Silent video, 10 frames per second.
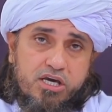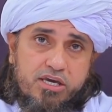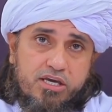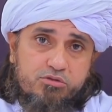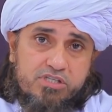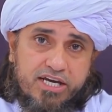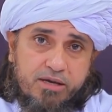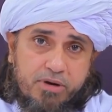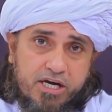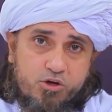दिया गया तो
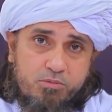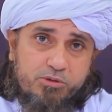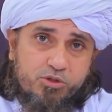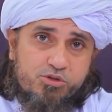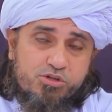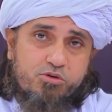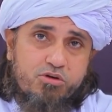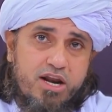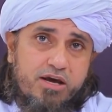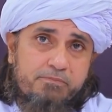जाहिर है भाइयों में भी तो हुसन
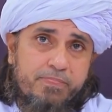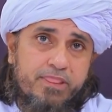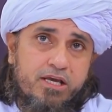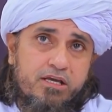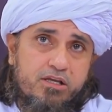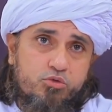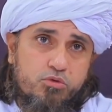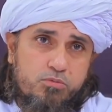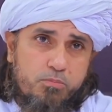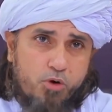होगा ना
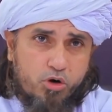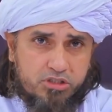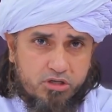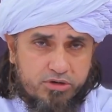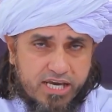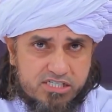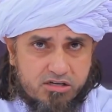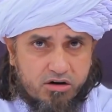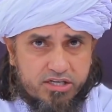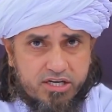तो वो बहुत ही कोई
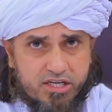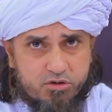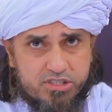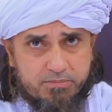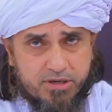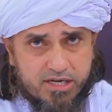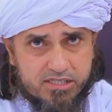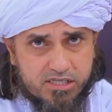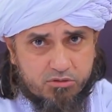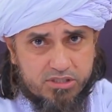एक्स्ट्रा ऑर्डिनरी कोई जब
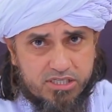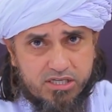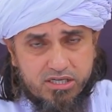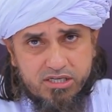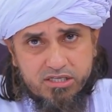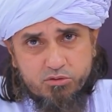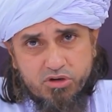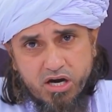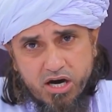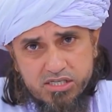अलग से कोई
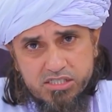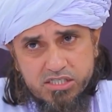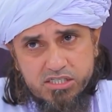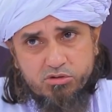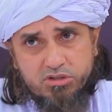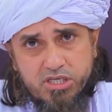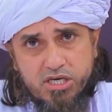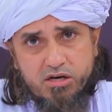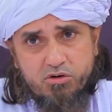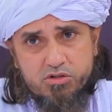कोई ख़ास चीज़
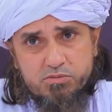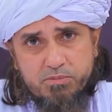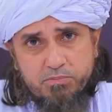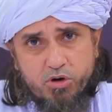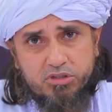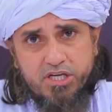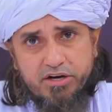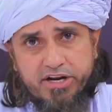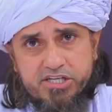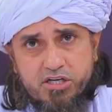होती है और उसमें बहुत ही
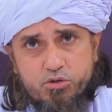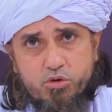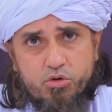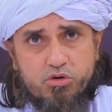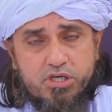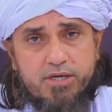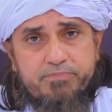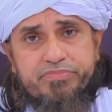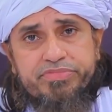अट्रैक्शन हो लोगों की